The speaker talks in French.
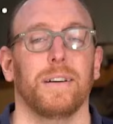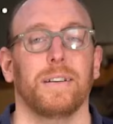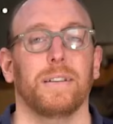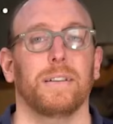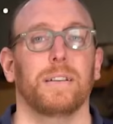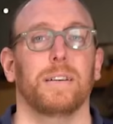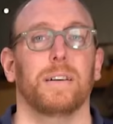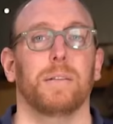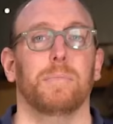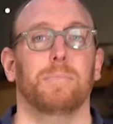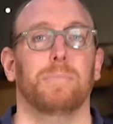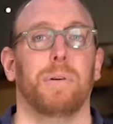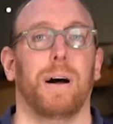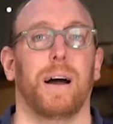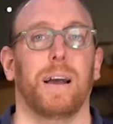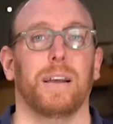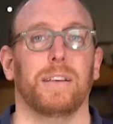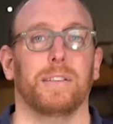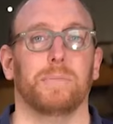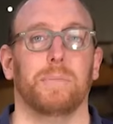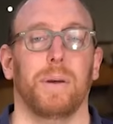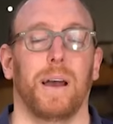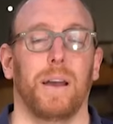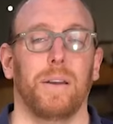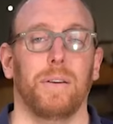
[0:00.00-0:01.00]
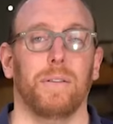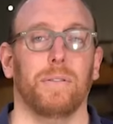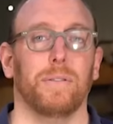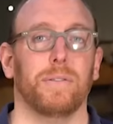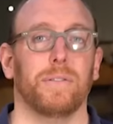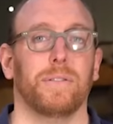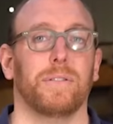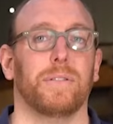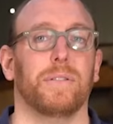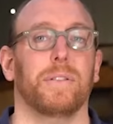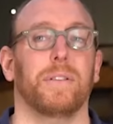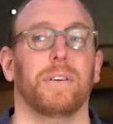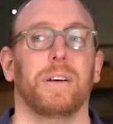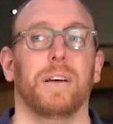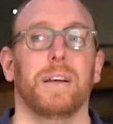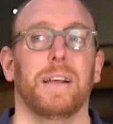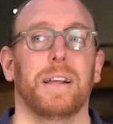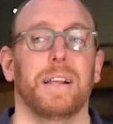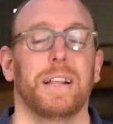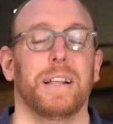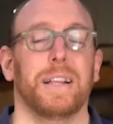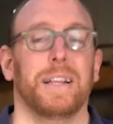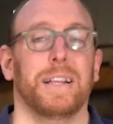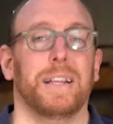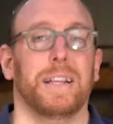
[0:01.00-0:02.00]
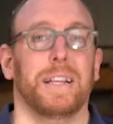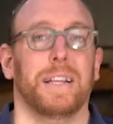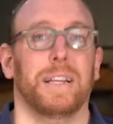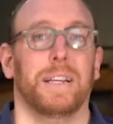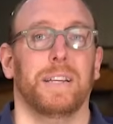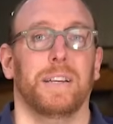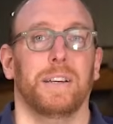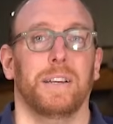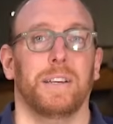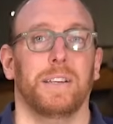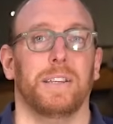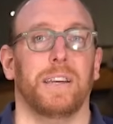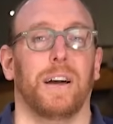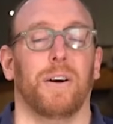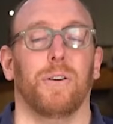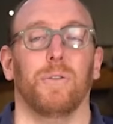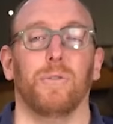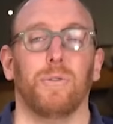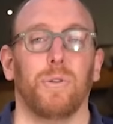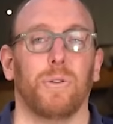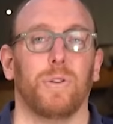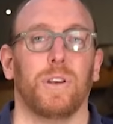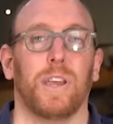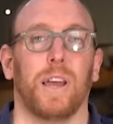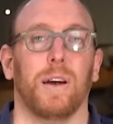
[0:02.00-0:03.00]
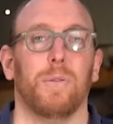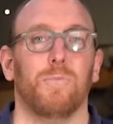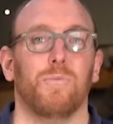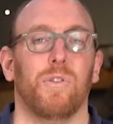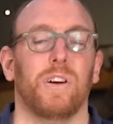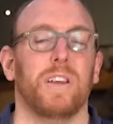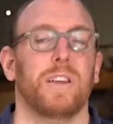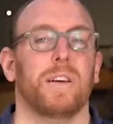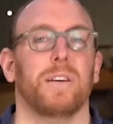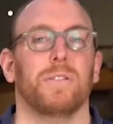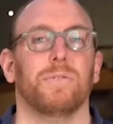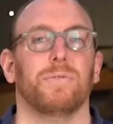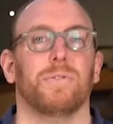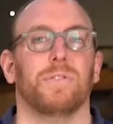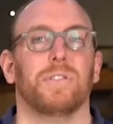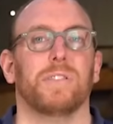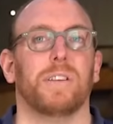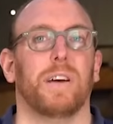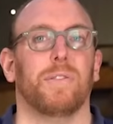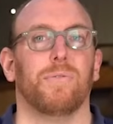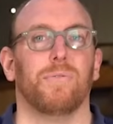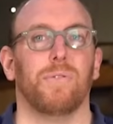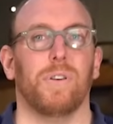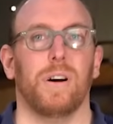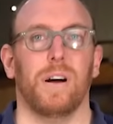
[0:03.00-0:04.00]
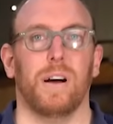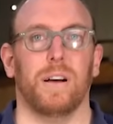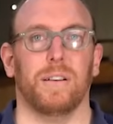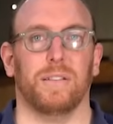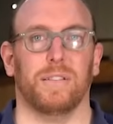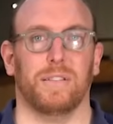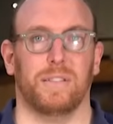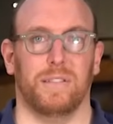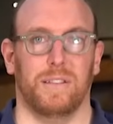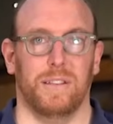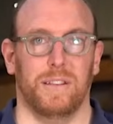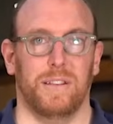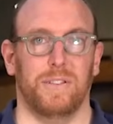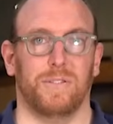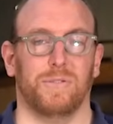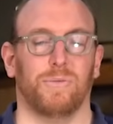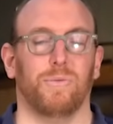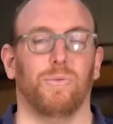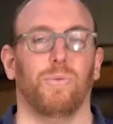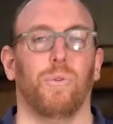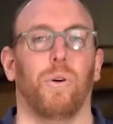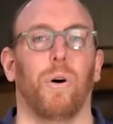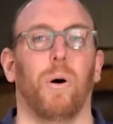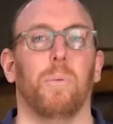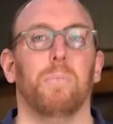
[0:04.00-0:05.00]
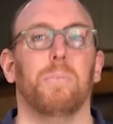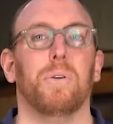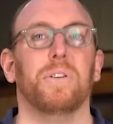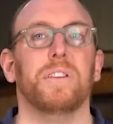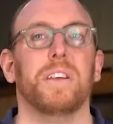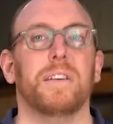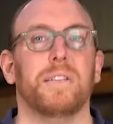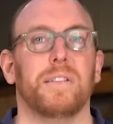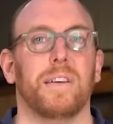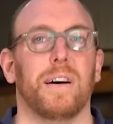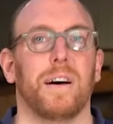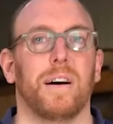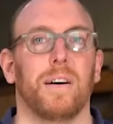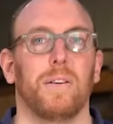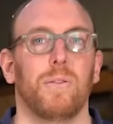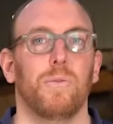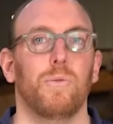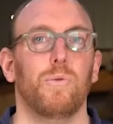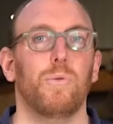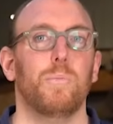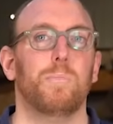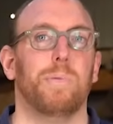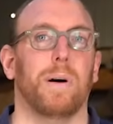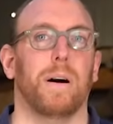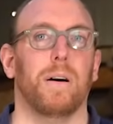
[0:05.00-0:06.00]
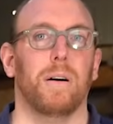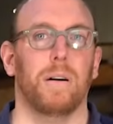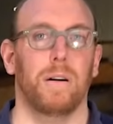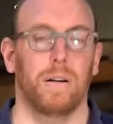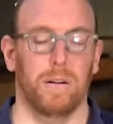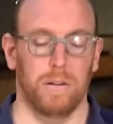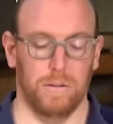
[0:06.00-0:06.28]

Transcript: euh, par expérience. Il n'y a aucun moyen de savoir s'ils sont en bon état ou pas.